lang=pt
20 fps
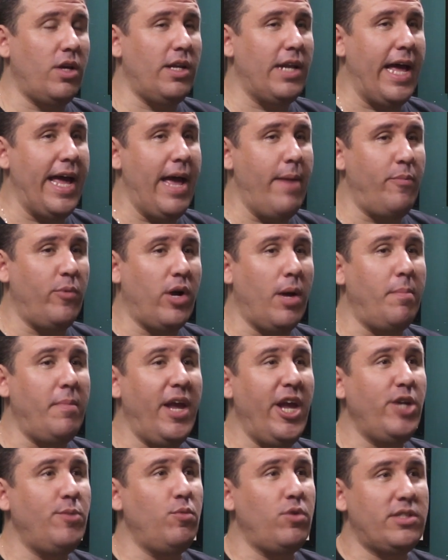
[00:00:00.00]
que na época,
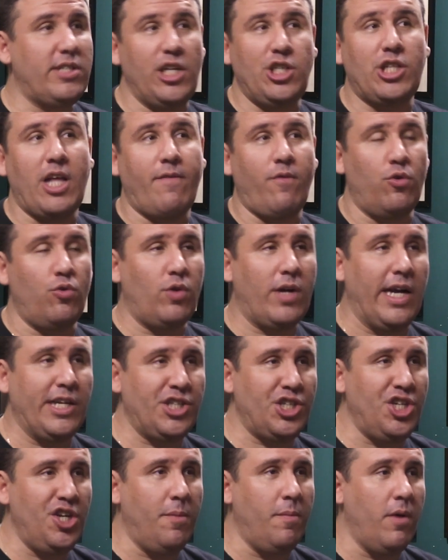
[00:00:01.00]
mesmo que vocês estavam no
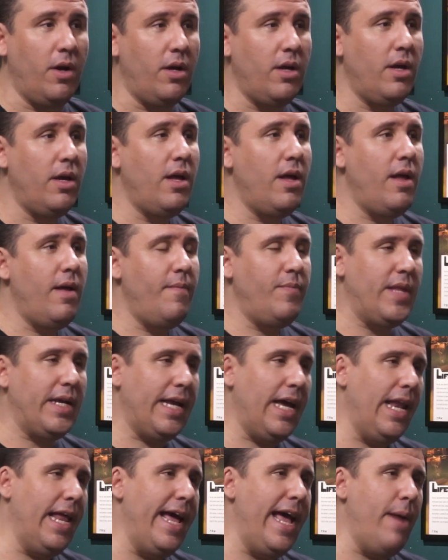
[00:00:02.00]
Kashima,
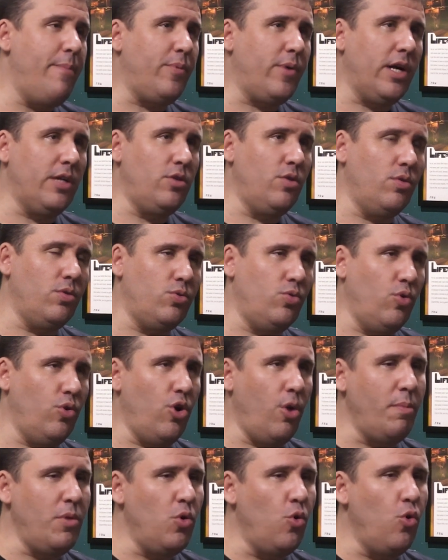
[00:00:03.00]
naquela época do,
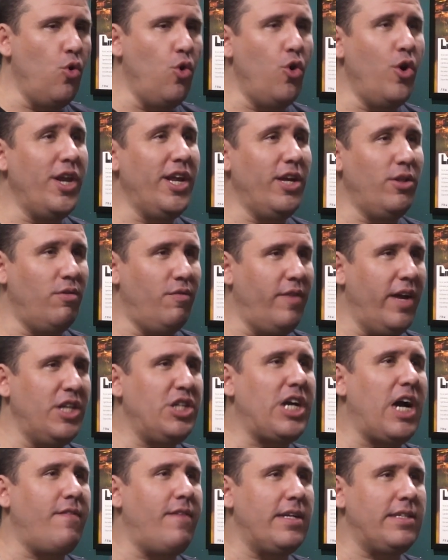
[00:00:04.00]
do Yomiuri, do
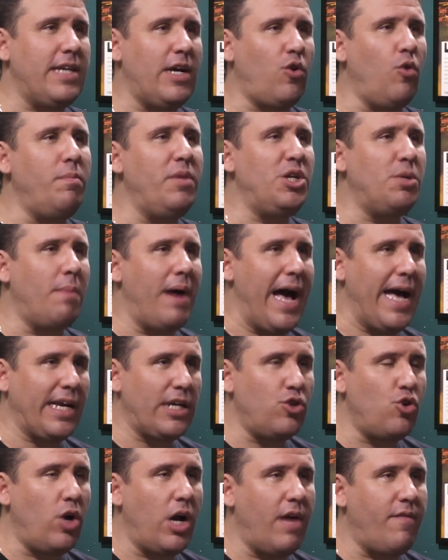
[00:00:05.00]
Verde Kawasaki, o
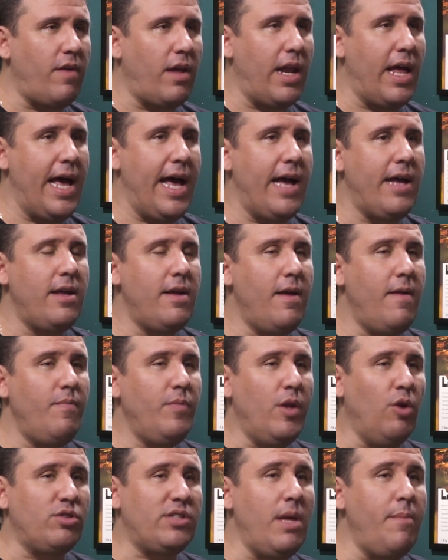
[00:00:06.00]
Bismarck jogava lá,
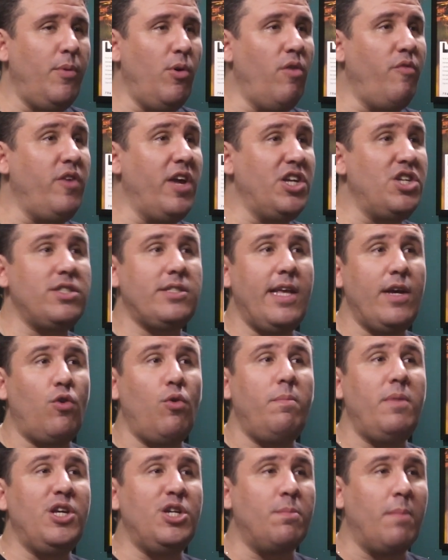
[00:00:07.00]
eu sempre ouvia dizer que
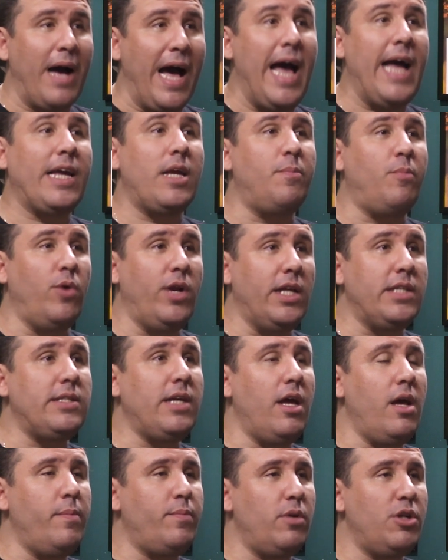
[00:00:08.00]
o Bismarck, por
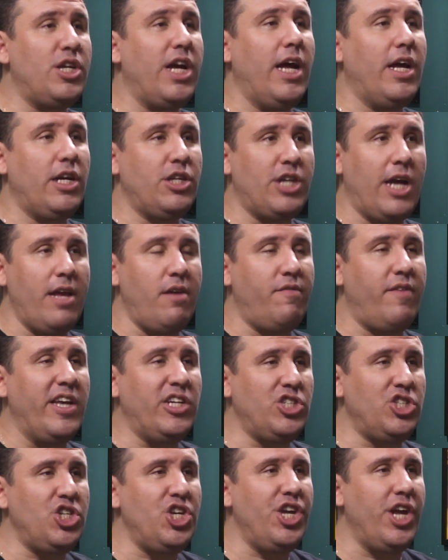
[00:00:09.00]
exemplo, já, já
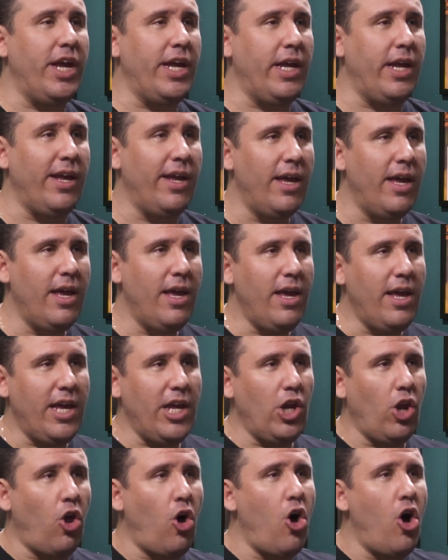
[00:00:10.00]
investia em,
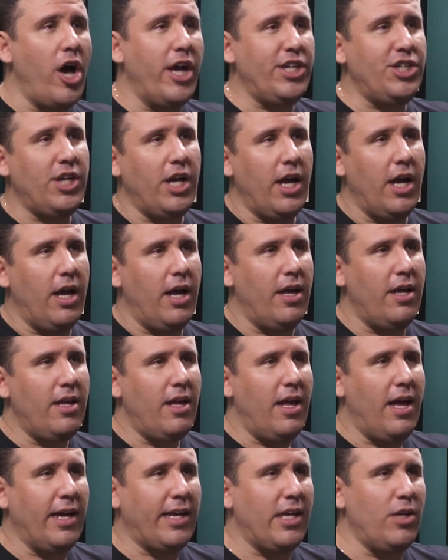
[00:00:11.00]
em loja
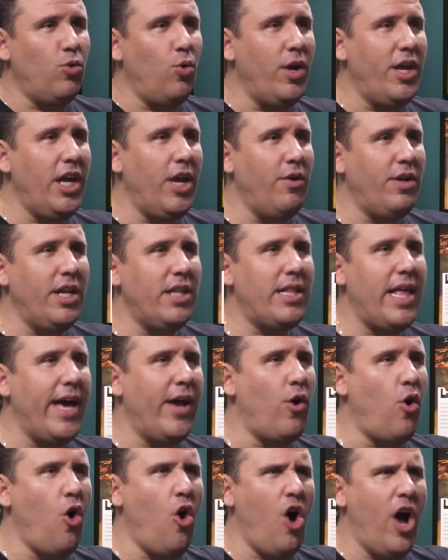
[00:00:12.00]
aqui no Rio, em
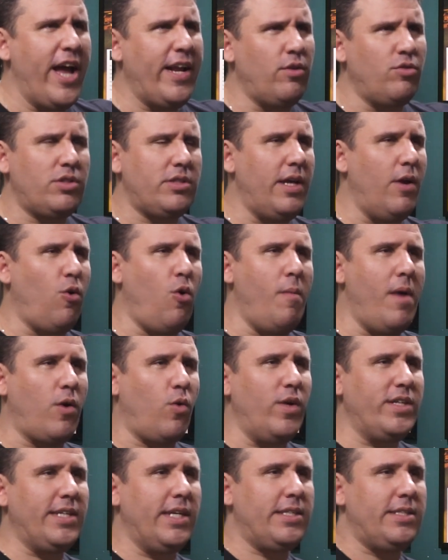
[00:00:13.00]
Niterói, não sei, alguma
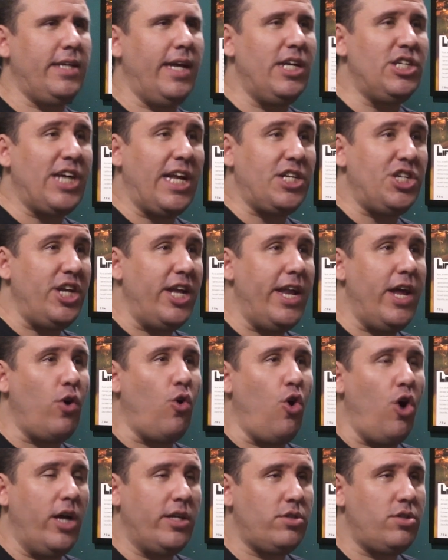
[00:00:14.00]
coisa assim, ele já tinha
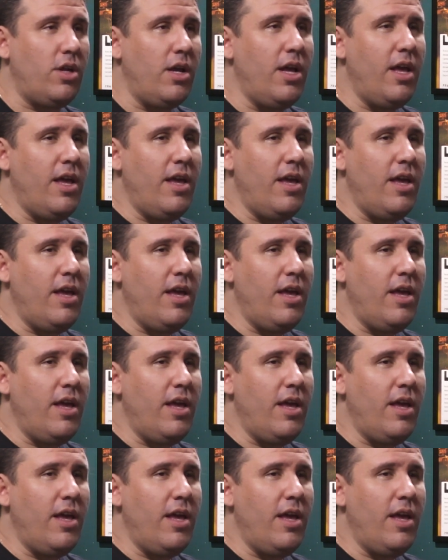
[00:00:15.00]
negócio.